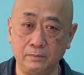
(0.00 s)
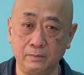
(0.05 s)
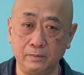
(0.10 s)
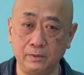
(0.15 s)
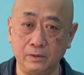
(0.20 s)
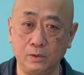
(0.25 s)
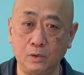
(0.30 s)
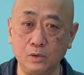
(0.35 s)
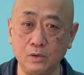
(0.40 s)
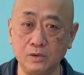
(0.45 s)

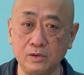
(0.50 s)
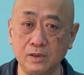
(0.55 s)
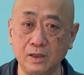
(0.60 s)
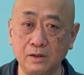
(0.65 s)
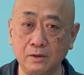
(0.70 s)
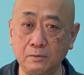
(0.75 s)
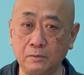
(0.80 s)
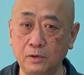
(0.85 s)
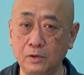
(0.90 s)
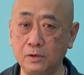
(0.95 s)
ゴール裏
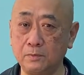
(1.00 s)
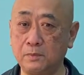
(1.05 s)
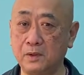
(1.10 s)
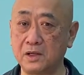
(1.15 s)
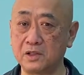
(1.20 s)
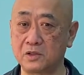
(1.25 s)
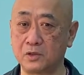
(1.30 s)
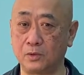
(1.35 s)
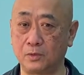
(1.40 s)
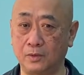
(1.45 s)
の
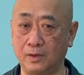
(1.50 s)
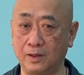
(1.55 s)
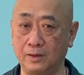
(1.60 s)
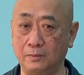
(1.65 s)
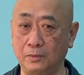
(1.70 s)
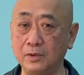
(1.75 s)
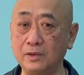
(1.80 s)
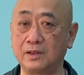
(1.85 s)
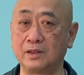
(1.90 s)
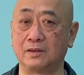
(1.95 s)
ボールパーソンは
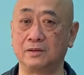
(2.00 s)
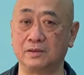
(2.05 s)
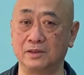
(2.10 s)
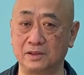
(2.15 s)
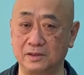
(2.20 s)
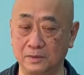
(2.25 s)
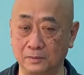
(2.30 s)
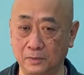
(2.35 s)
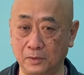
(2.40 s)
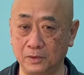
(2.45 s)
持ってるんで
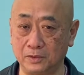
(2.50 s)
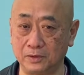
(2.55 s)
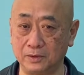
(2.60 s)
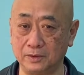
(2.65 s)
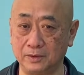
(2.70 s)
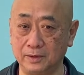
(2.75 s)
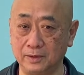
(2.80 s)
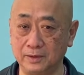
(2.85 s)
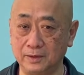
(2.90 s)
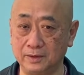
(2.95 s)
すよボー
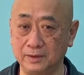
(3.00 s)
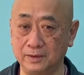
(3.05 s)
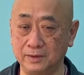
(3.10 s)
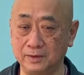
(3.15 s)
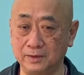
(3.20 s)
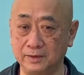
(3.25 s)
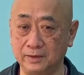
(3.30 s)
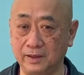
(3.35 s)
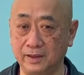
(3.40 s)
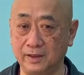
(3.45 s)

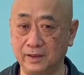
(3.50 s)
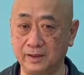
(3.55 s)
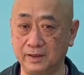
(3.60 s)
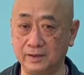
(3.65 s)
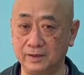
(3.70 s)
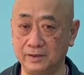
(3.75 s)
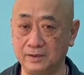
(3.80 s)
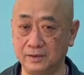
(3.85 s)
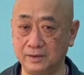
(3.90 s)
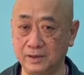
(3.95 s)

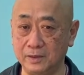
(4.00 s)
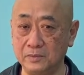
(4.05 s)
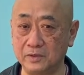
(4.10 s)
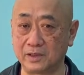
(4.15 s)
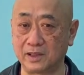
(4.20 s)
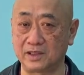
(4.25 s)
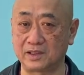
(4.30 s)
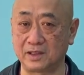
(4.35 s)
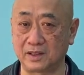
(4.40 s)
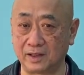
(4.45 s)
ルで、でも
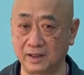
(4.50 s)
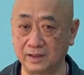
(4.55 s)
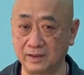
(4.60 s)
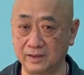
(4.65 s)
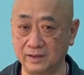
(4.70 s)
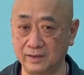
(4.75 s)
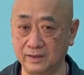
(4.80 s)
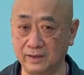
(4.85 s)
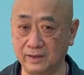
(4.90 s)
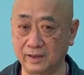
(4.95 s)
出さない
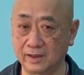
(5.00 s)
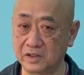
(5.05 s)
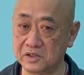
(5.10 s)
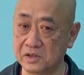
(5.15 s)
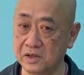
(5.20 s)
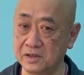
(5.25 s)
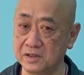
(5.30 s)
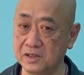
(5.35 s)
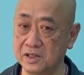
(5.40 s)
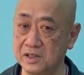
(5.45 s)
で、
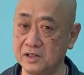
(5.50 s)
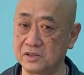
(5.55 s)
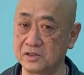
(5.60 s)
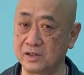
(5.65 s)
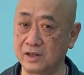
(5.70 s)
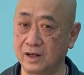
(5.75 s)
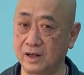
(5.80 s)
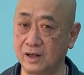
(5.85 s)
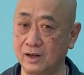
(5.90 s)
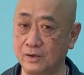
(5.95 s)
柏木選手
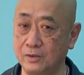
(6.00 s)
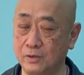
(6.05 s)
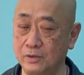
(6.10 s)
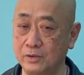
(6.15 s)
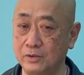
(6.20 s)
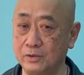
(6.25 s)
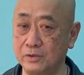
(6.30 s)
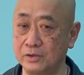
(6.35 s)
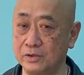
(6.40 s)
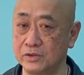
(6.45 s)
がこう
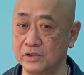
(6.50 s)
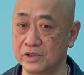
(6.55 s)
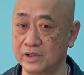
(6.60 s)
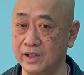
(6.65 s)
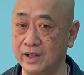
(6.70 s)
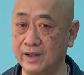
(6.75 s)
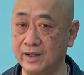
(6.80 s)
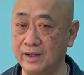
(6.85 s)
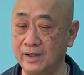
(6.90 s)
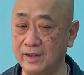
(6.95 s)
要求し
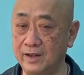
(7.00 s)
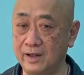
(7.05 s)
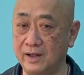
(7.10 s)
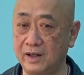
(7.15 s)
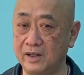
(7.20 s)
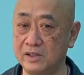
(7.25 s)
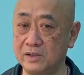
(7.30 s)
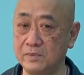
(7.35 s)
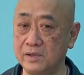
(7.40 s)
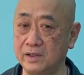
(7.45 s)
て
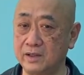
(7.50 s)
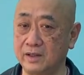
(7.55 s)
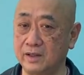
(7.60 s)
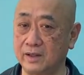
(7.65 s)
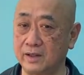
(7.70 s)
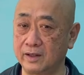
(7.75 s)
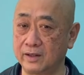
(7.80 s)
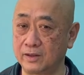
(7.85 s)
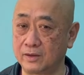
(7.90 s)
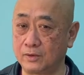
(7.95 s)
初め
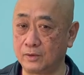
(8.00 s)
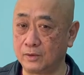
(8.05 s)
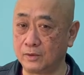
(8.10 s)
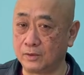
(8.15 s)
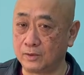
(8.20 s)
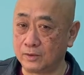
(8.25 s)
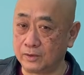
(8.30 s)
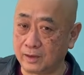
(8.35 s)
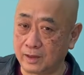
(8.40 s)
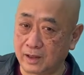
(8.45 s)
て
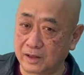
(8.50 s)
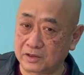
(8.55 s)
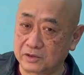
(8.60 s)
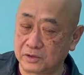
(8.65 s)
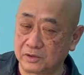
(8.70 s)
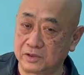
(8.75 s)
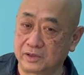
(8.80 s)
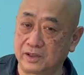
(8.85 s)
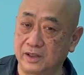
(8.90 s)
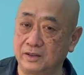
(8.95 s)
こう
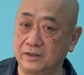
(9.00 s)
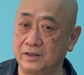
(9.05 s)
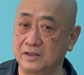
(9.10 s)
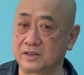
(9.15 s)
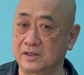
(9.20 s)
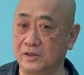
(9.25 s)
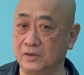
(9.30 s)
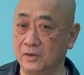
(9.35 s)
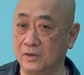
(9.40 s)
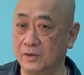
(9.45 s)
アクションしたんです
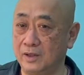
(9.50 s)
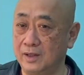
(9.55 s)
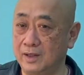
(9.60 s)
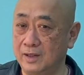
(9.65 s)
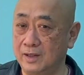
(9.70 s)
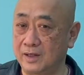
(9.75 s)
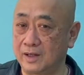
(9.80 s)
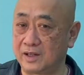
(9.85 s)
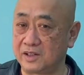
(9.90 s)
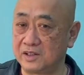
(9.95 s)
けど、
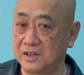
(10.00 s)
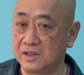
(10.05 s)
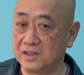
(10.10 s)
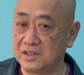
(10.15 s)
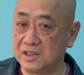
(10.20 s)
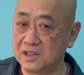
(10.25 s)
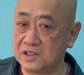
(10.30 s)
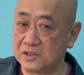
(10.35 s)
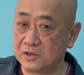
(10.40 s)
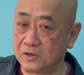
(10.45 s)
柏木
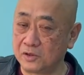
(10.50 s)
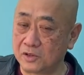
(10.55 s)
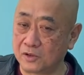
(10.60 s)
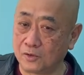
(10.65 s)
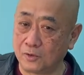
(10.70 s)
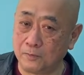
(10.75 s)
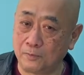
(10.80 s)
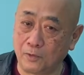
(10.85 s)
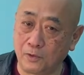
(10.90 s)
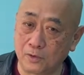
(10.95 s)
選手の方に
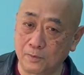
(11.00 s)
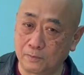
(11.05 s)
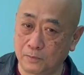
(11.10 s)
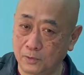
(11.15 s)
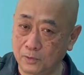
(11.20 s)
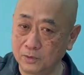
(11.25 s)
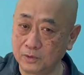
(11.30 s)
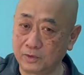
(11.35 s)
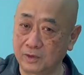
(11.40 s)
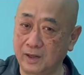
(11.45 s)
こう
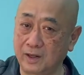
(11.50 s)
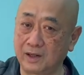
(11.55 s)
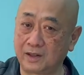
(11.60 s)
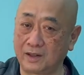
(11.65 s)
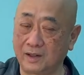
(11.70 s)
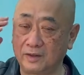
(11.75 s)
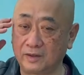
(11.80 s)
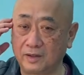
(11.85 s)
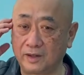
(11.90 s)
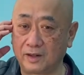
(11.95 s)
ボールポーンと投げ
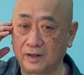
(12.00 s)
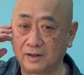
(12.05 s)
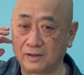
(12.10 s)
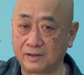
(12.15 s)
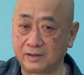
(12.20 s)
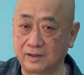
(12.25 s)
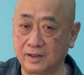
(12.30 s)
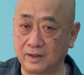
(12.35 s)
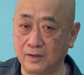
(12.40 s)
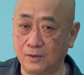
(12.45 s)
たんではなく
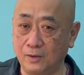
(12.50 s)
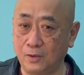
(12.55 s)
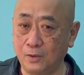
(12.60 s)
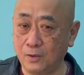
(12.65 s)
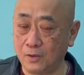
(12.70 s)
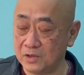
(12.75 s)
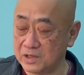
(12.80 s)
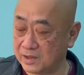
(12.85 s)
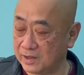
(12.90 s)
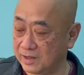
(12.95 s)
て
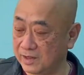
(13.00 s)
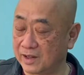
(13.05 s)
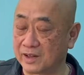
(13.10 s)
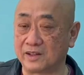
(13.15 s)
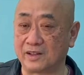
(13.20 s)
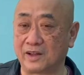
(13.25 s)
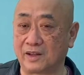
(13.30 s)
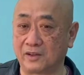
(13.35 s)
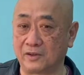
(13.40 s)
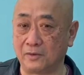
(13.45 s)
頬には投げ
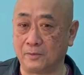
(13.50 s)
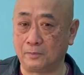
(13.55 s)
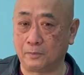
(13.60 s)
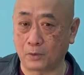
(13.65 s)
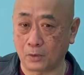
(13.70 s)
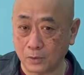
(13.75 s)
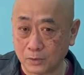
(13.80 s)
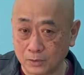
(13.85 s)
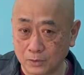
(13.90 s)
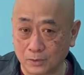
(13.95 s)
たけど
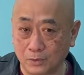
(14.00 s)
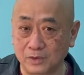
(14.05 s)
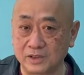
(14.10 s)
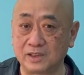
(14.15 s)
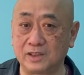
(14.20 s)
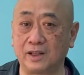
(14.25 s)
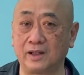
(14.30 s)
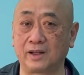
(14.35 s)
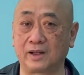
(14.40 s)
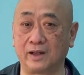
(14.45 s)
ポロッと落ち
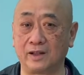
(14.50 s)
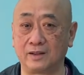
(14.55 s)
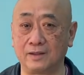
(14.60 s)
ただけ